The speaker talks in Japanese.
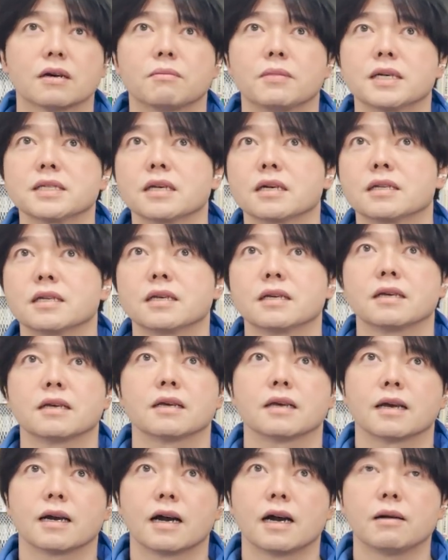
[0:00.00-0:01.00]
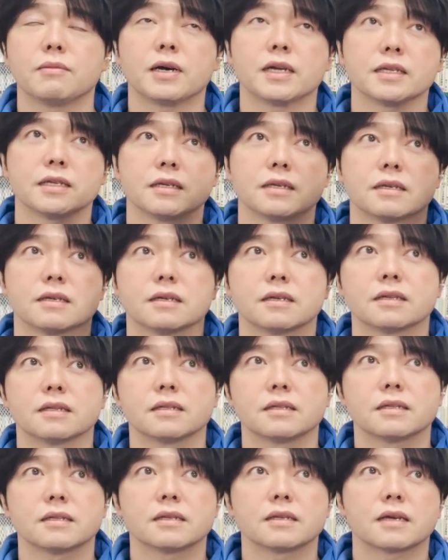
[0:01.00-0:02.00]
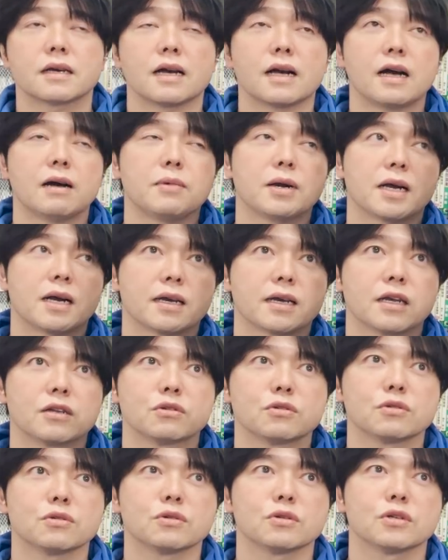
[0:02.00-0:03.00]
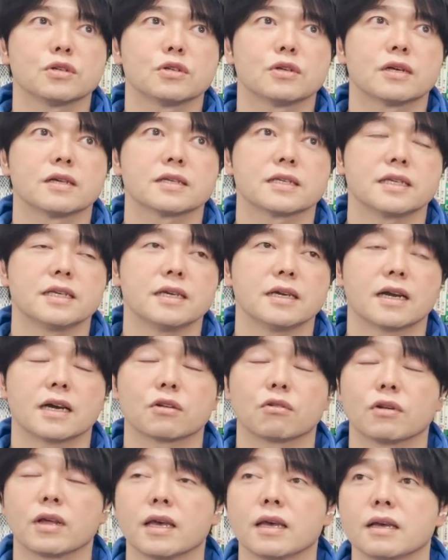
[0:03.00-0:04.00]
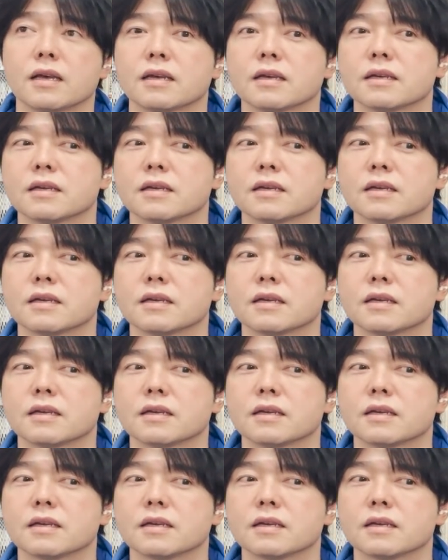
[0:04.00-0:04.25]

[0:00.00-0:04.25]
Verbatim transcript: まさに、天に、天かける銀河のね、